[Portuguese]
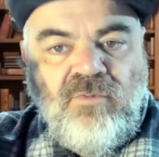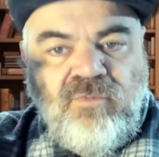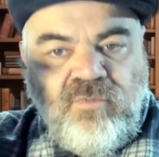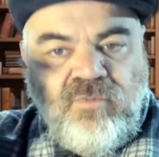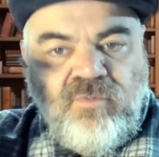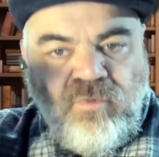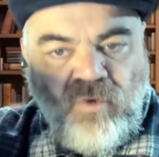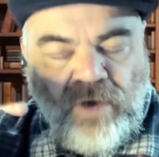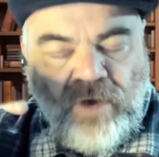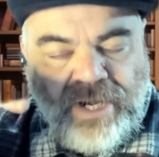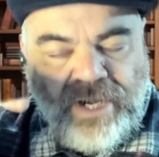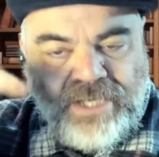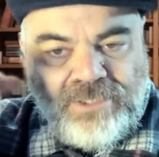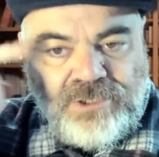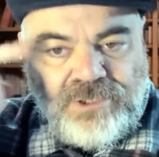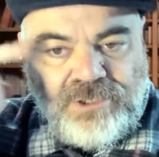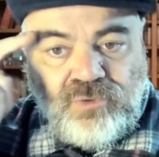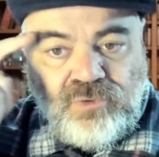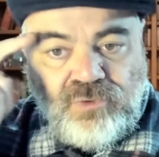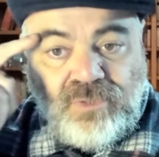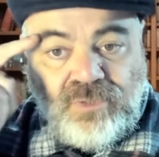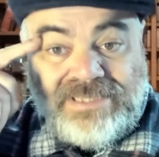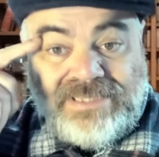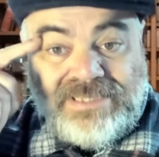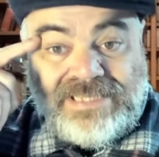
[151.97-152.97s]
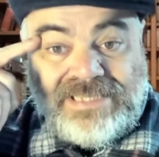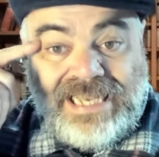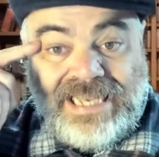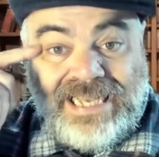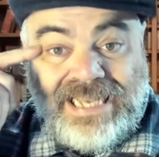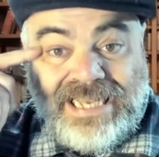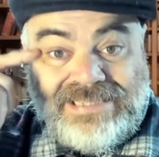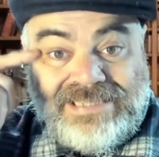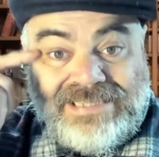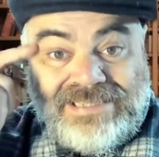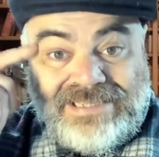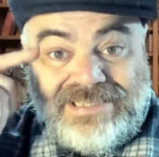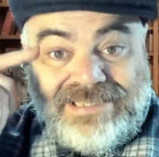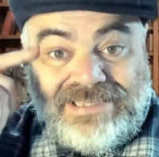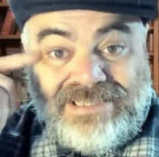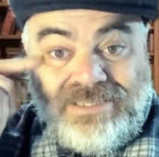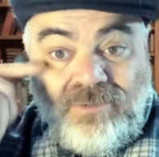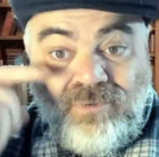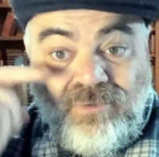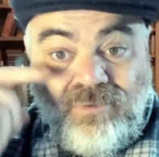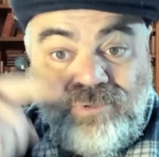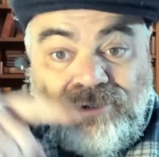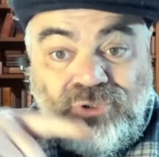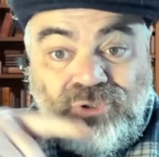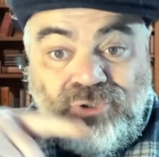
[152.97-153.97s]
fora de suas casas, em
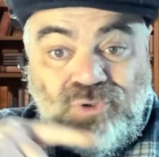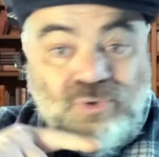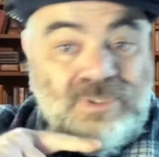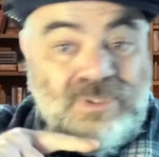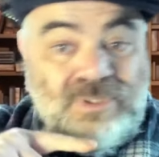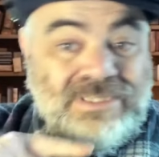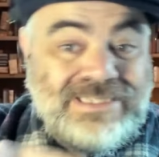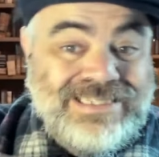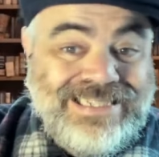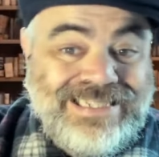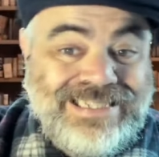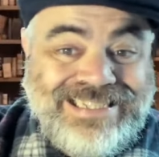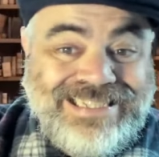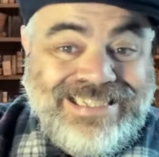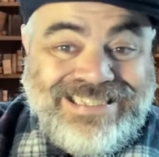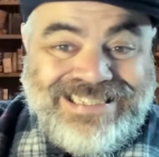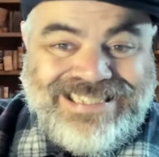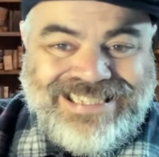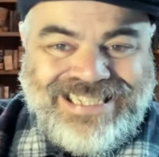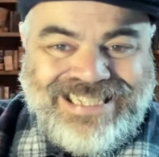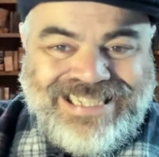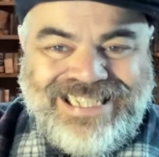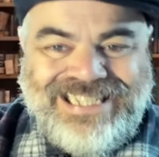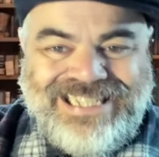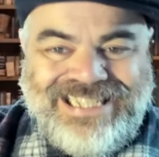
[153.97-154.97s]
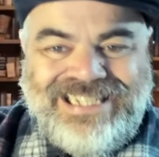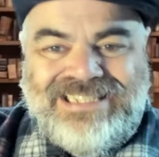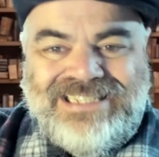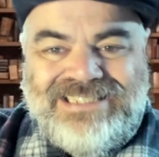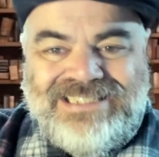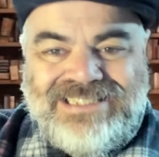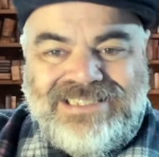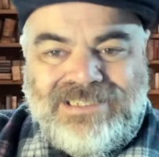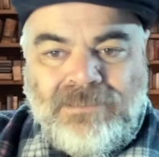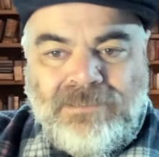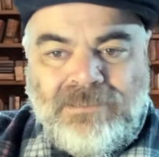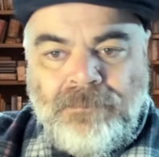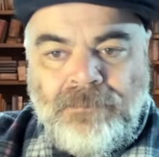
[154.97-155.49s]
condições indignas